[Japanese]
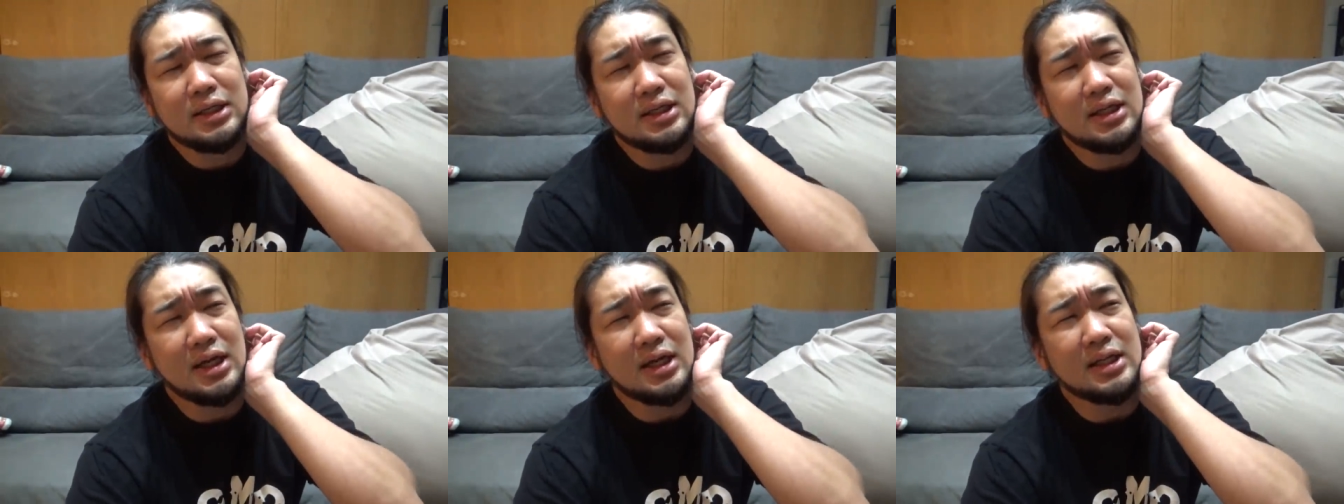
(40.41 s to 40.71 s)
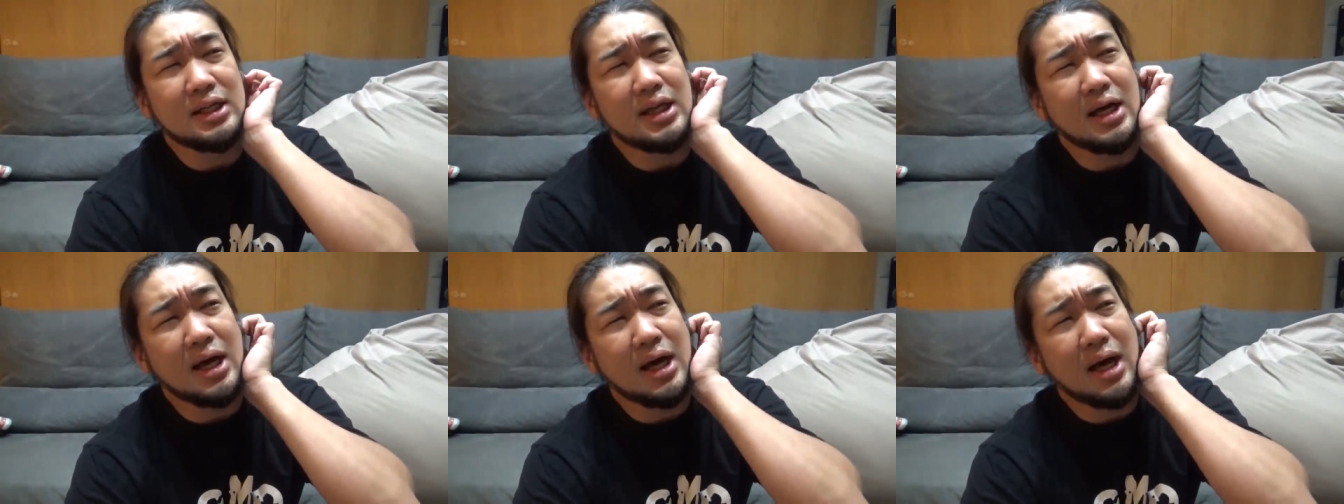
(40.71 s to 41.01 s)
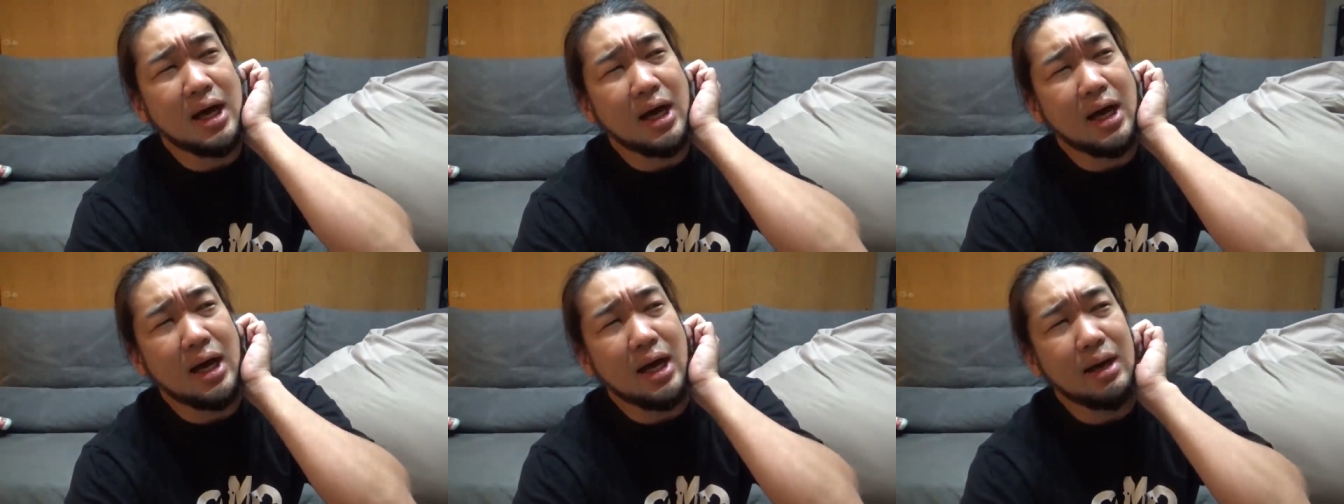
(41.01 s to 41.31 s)
いや
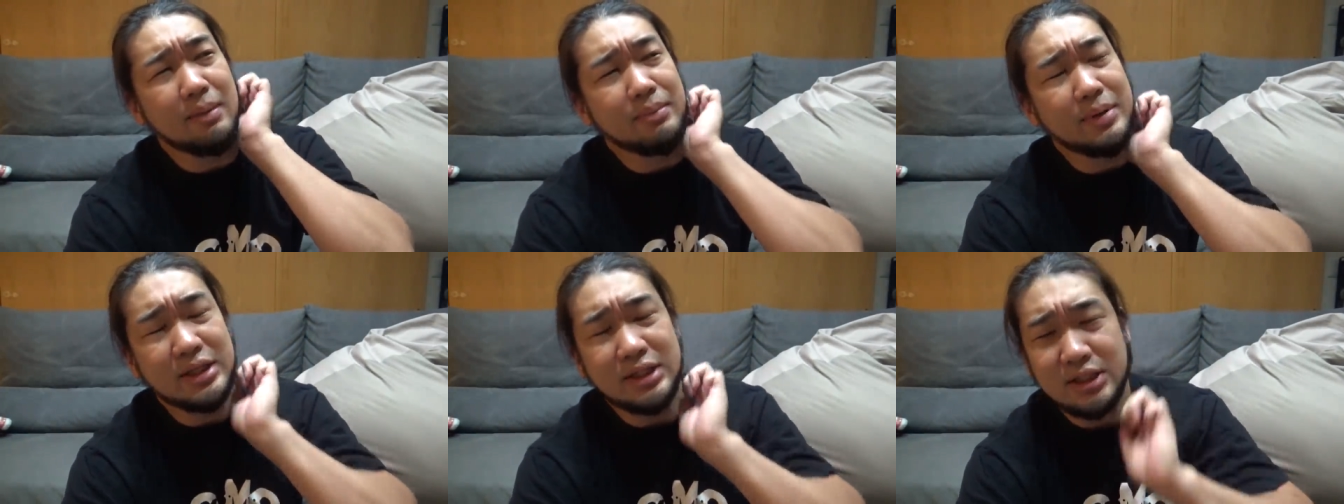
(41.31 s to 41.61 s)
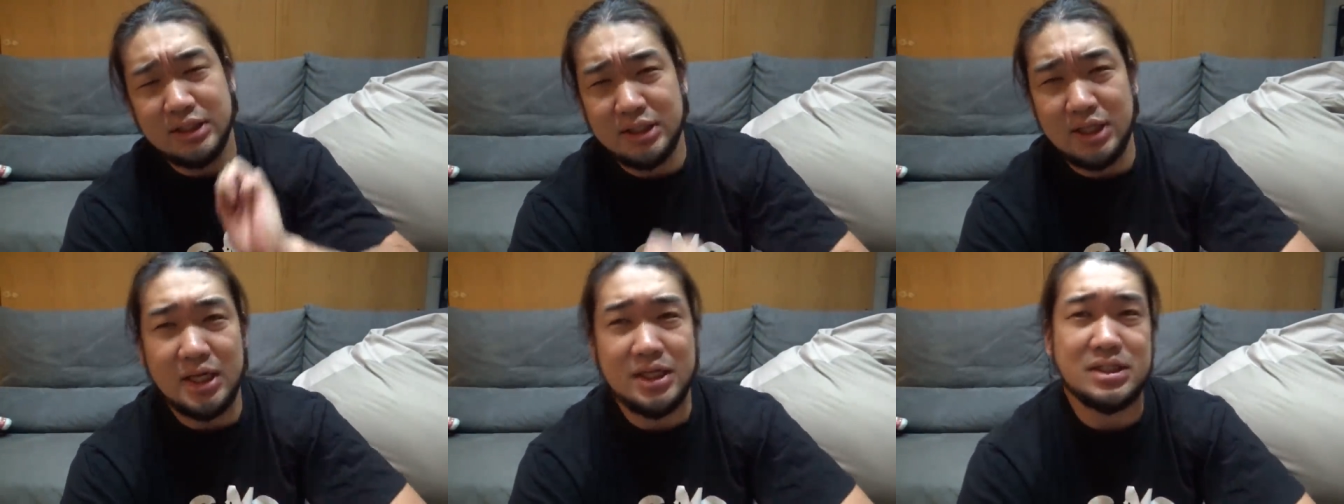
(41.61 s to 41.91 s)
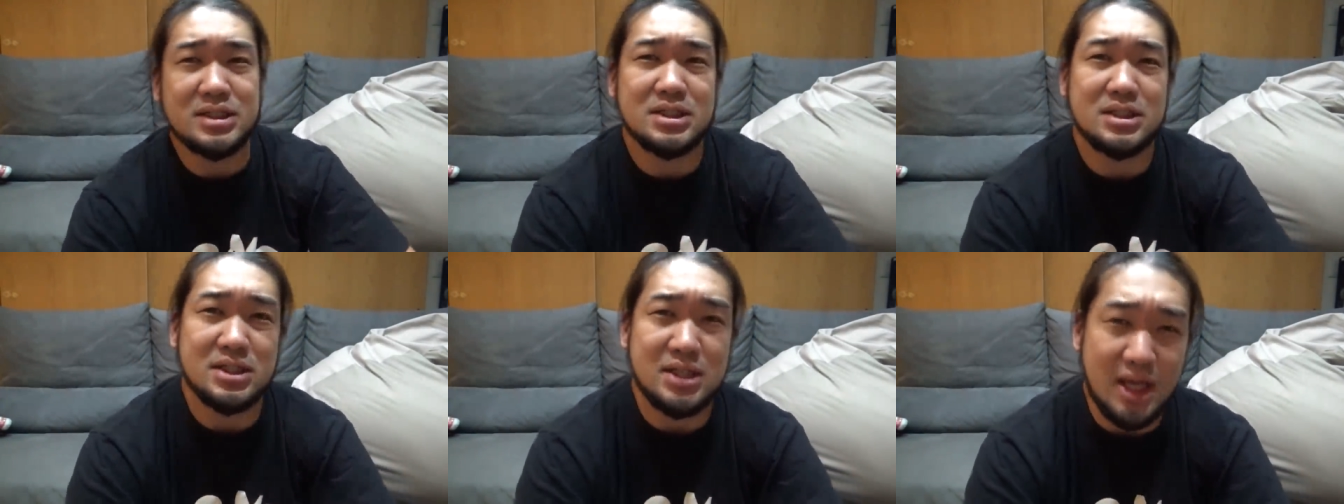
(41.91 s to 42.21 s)
めでたいっ
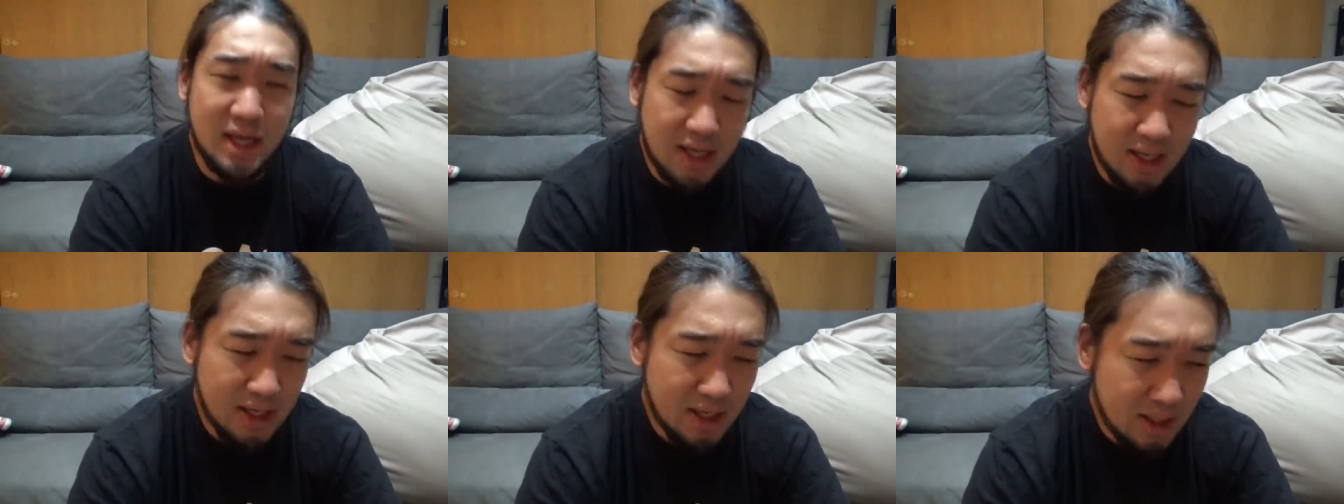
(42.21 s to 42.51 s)
すね